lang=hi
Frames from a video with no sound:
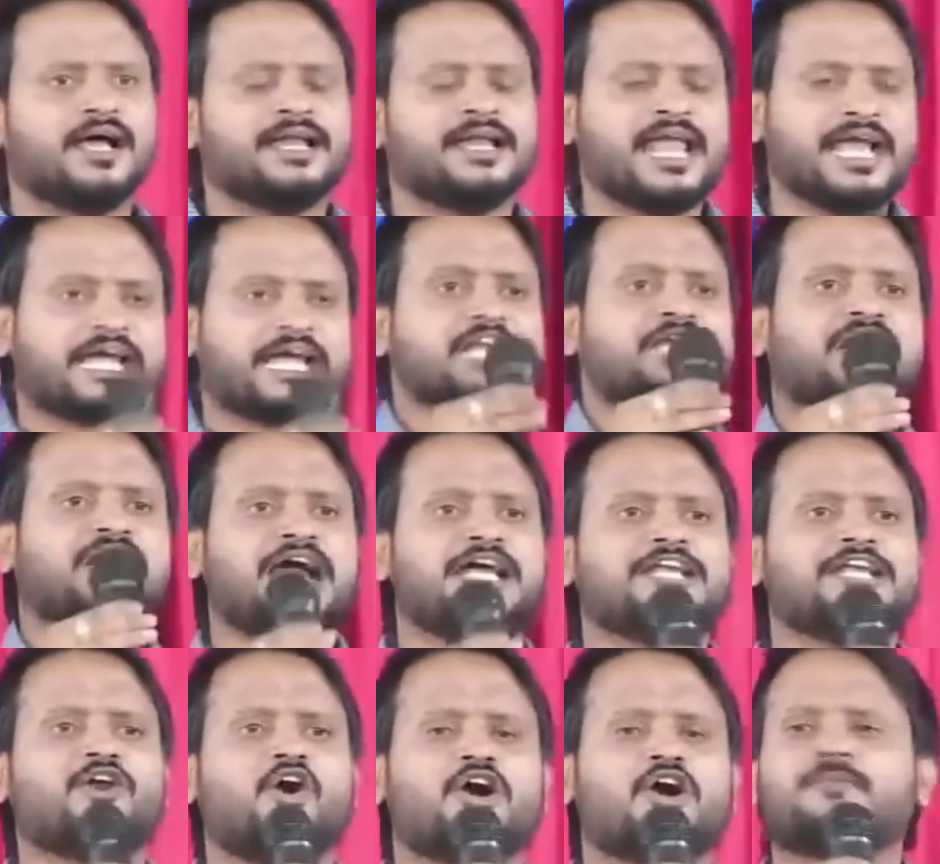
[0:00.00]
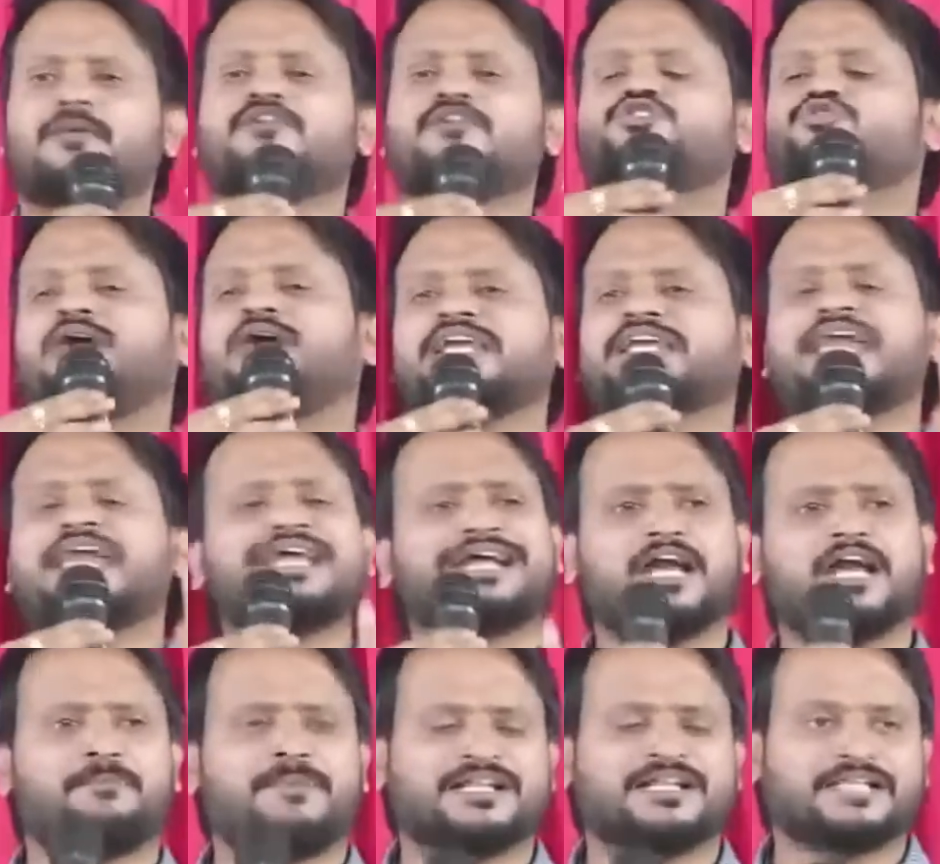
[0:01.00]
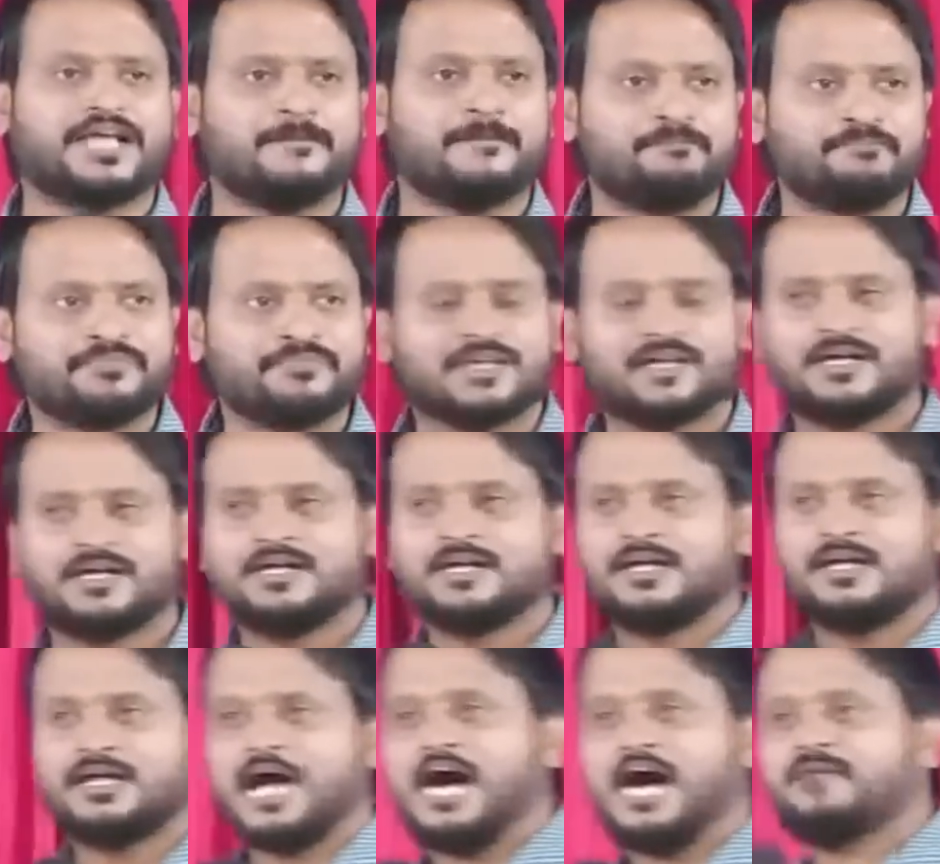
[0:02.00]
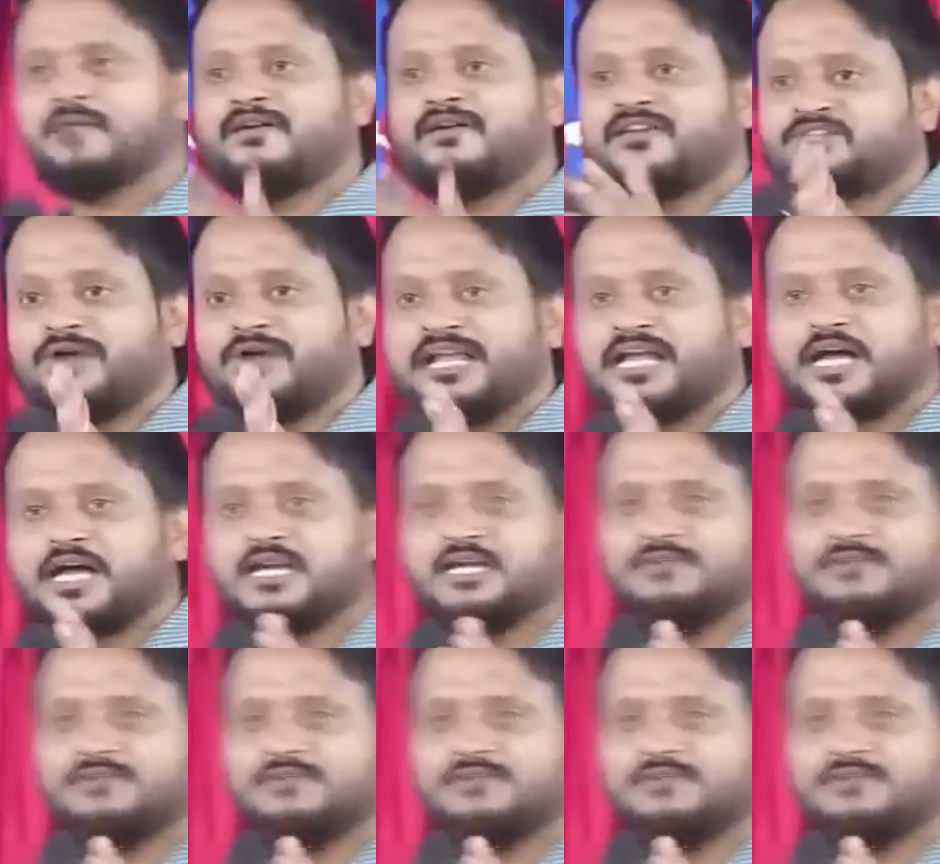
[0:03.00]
लेकिन कई लोग भविष्यवाणी नहीं कर पाते हर भविष्यवाणी करने